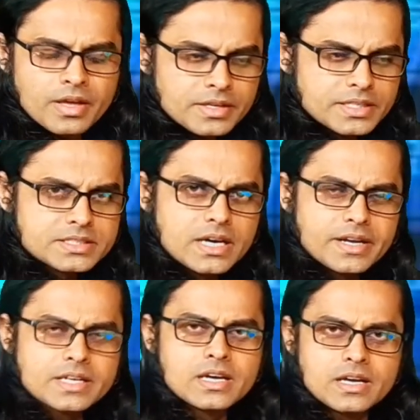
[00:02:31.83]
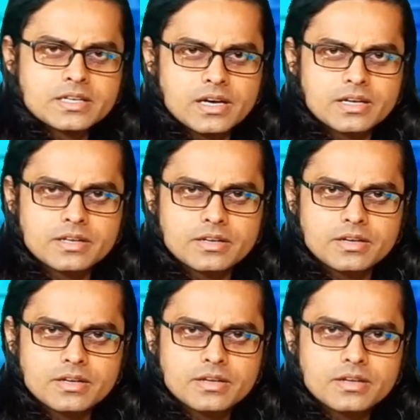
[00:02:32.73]
ये सारे कलाकार
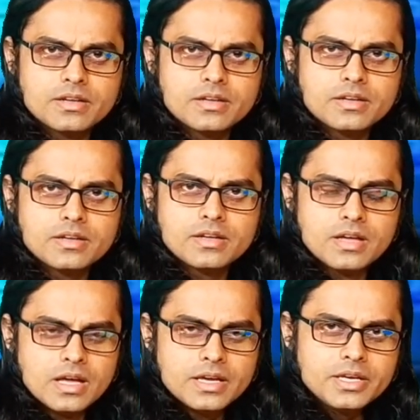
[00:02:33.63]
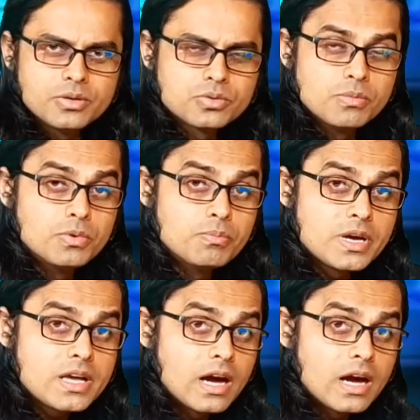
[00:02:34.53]
इनको मुंबई